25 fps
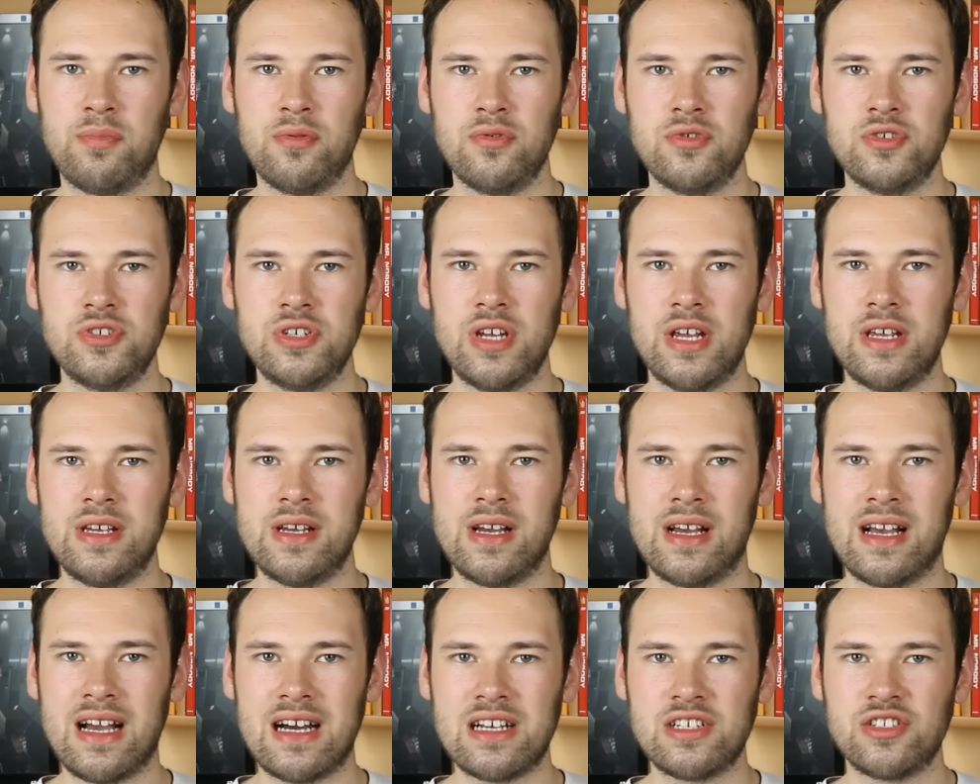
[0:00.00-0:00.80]

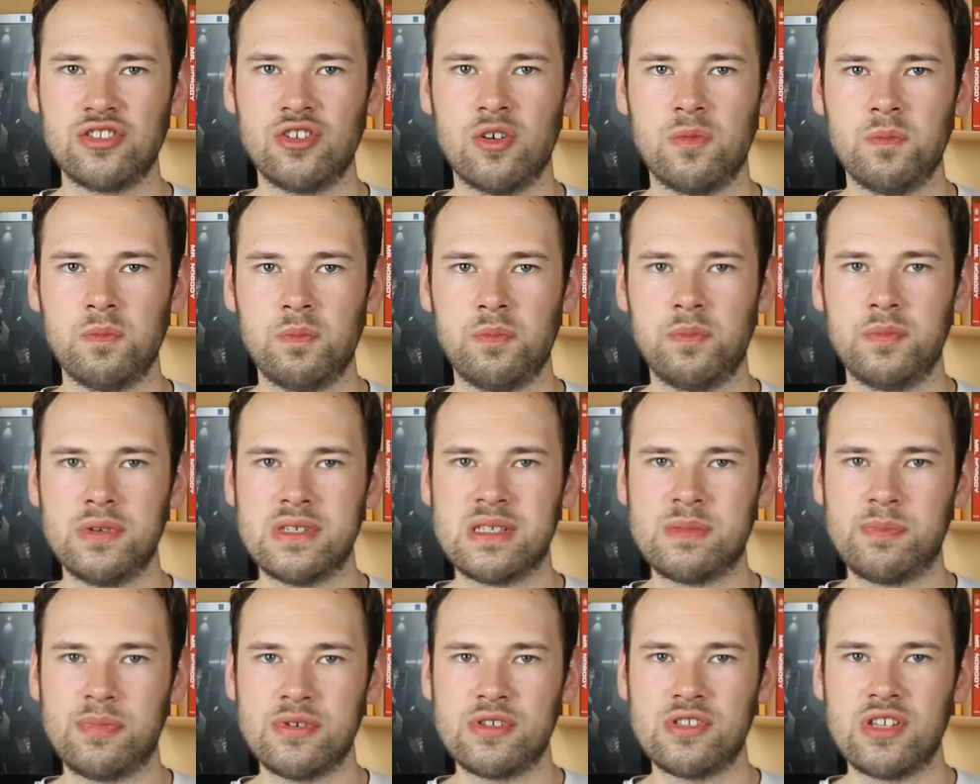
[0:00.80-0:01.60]
później każdą
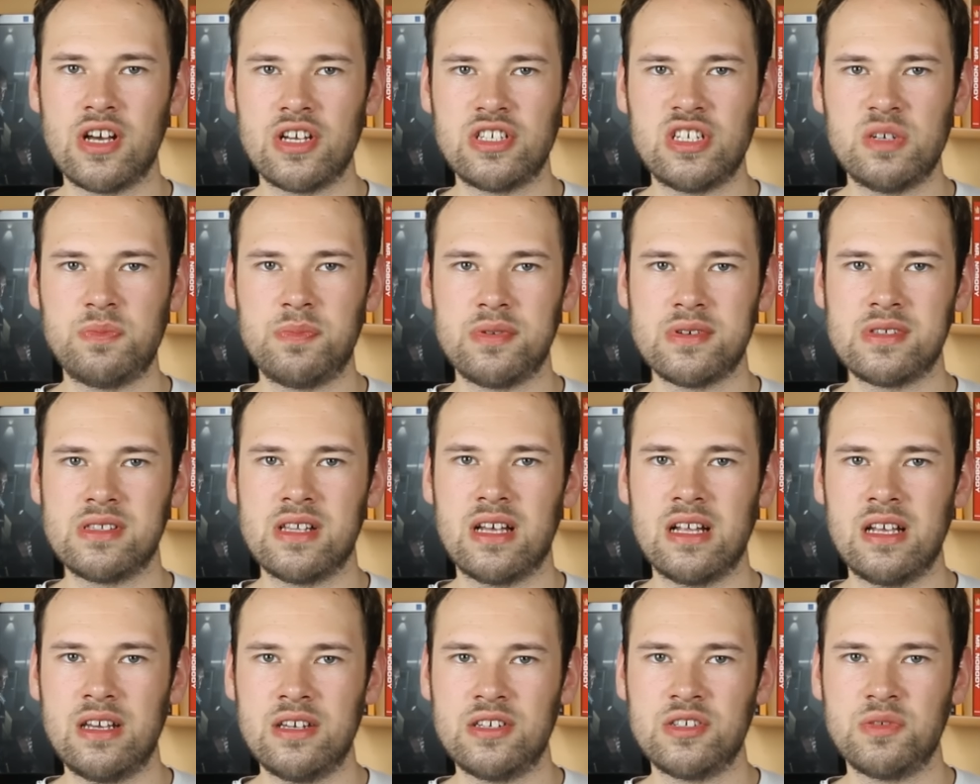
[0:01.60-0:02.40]
z postaci
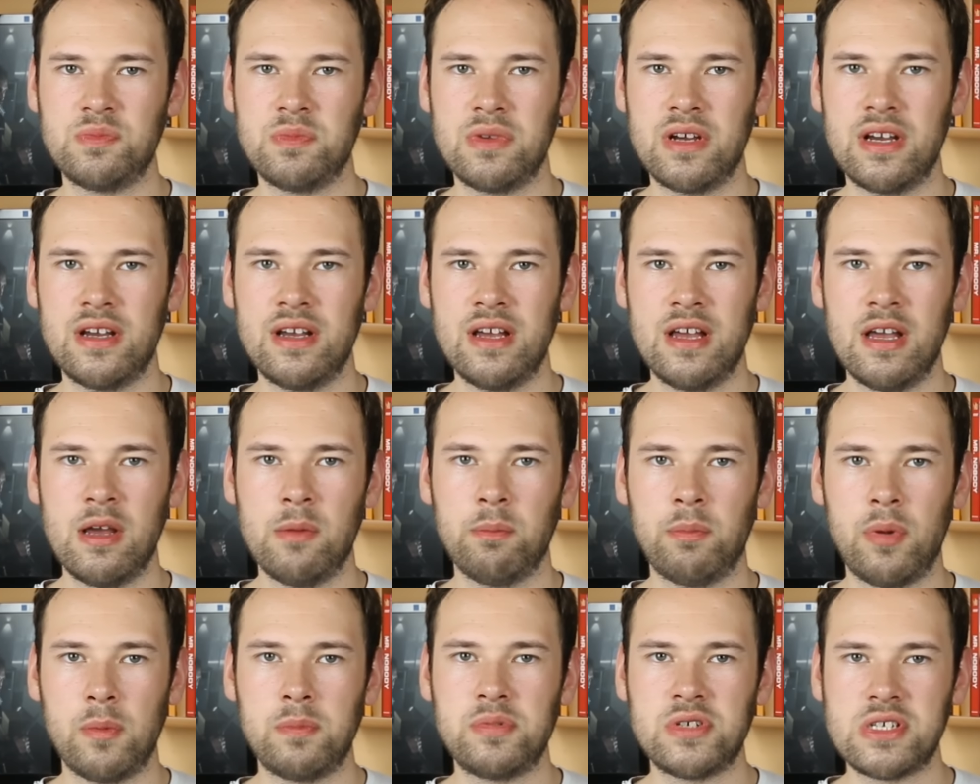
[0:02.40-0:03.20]
poznaliśmy
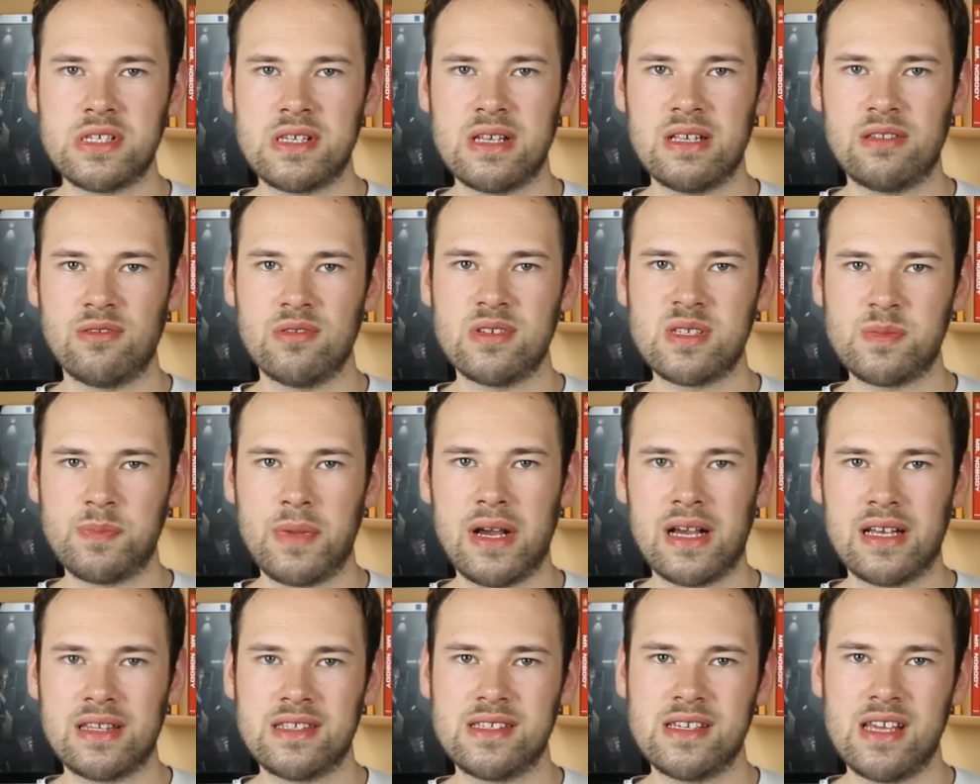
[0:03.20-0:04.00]
poprzez
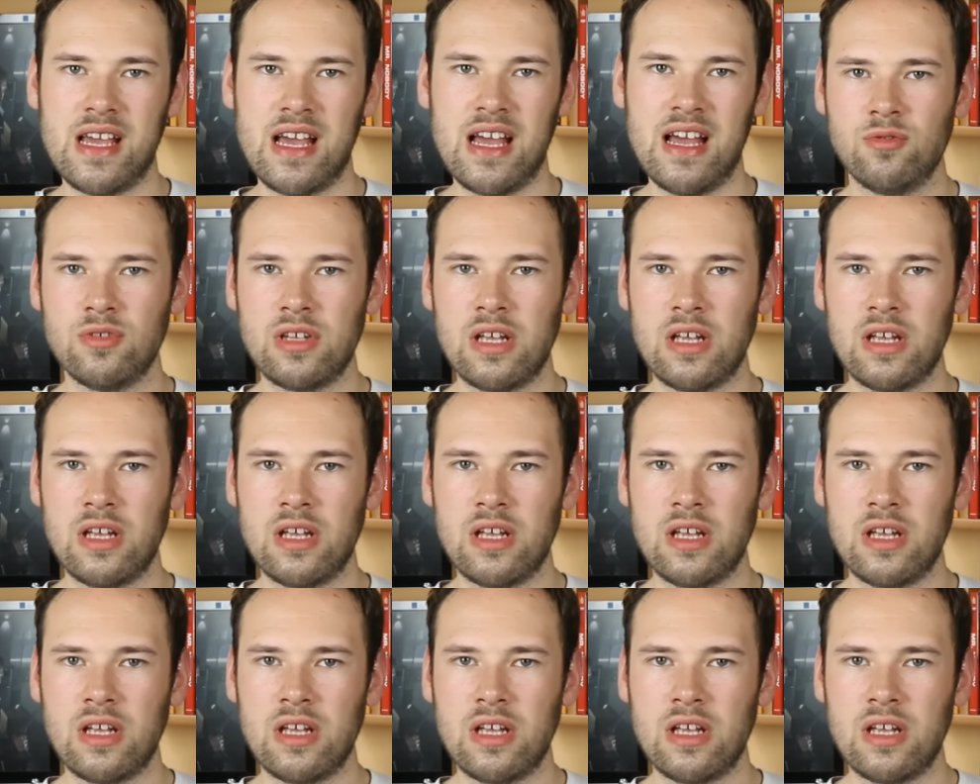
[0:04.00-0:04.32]
retrospekcję.